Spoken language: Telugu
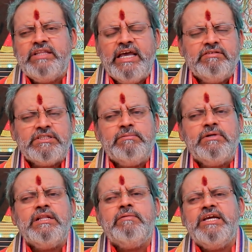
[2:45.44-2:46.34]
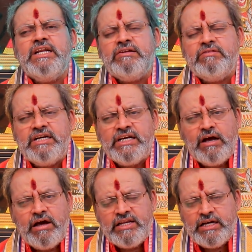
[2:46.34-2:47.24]
దైవ సంబంధమైనటువంటి
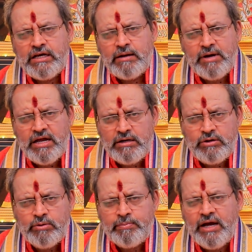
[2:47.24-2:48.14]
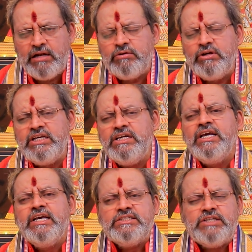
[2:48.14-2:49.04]
కార్యక్రమాల్లో పాల్గొని
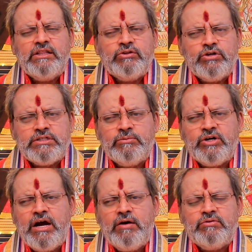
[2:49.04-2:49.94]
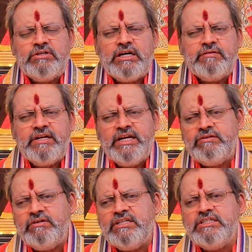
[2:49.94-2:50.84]
సంతోషముగా ఉండటం
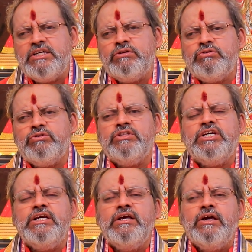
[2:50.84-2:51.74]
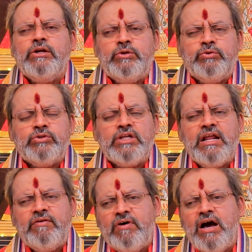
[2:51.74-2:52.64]
అనేటువంటిది జరుగుతుంది
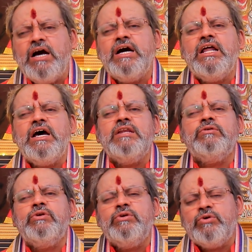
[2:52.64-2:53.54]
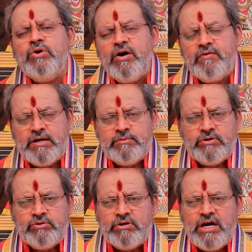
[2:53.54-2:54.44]
నూతన వాహనాలు కొనుక్కోవడము
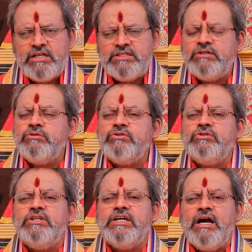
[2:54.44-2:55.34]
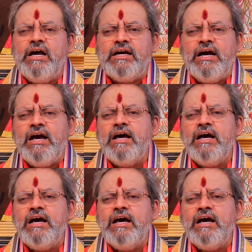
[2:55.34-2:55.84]
కూడా జరుగుతుందిగాక